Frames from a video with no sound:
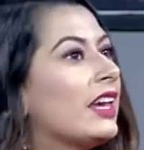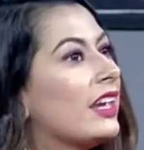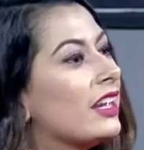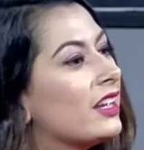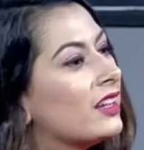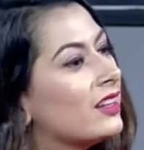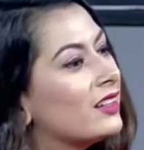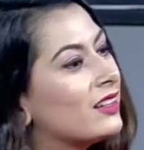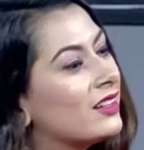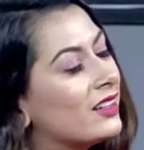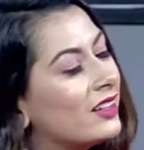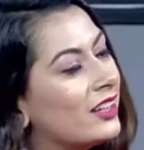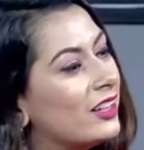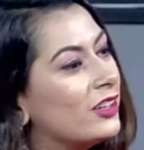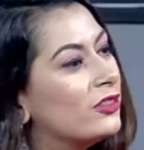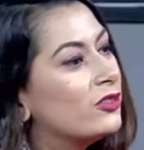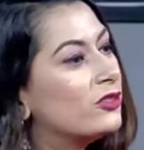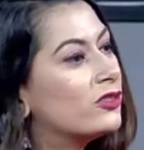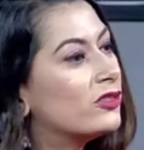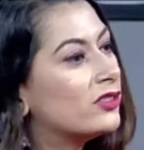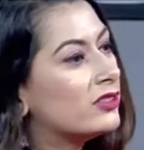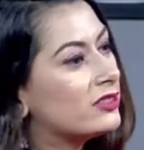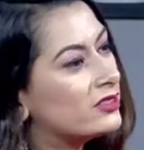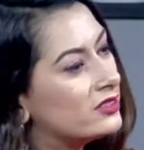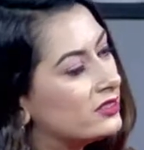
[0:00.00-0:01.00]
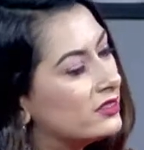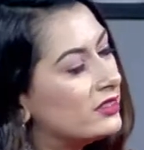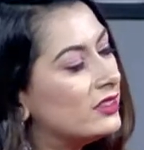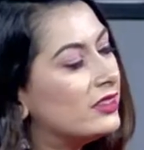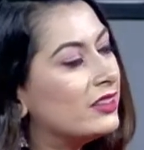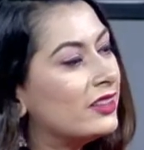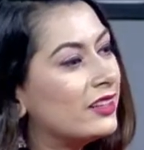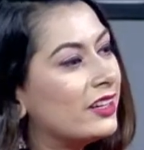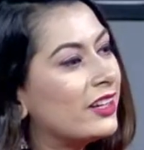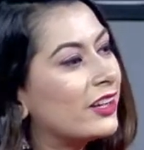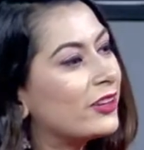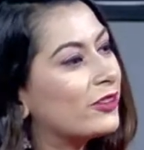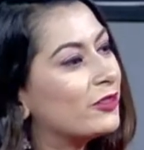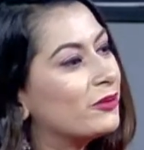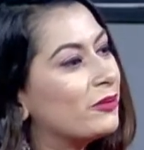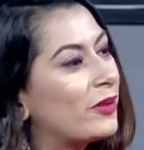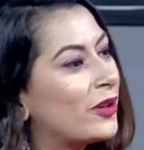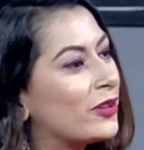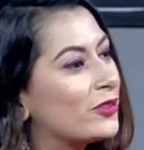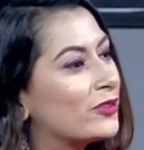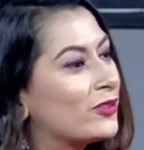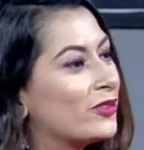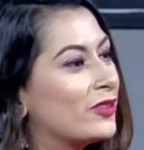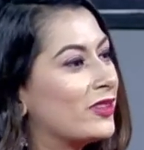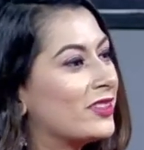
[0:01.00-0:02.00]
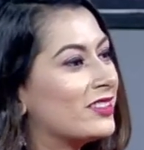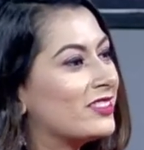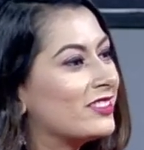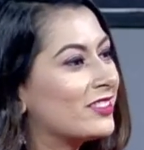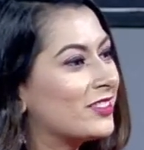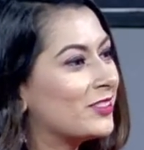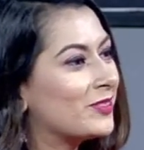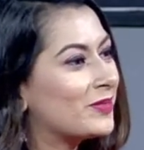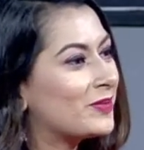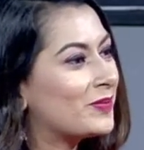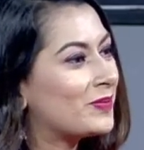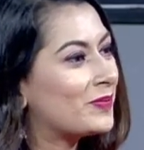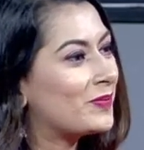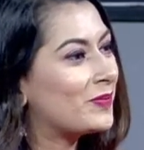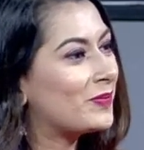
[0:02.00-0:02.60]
আচ্ছা এই দুটো সিরিয়াল নিয়ে এখন ব্যস্ত আছি মোট কত